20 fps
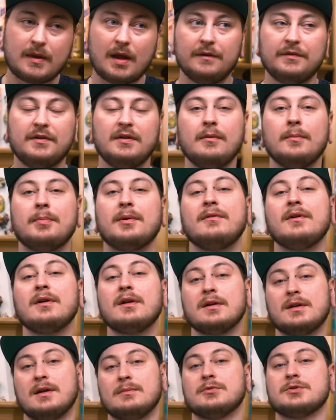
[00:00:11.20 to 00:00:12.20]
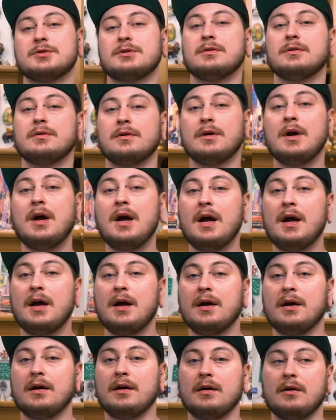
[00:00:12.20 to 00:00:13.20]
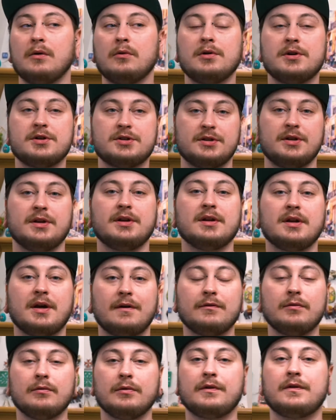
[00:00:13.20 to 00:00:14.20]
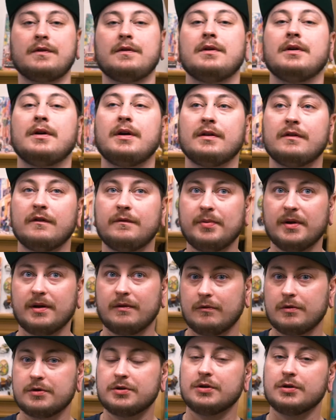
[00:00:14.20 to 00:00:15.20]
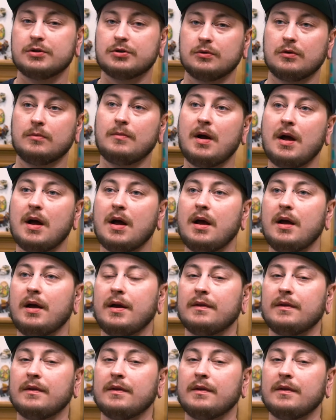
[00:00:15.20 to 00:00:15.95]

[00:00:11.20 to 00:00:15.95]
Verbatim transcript: Все мы привыкли к тому, что э, уличная еда в Турции – это в первую очередь шурма,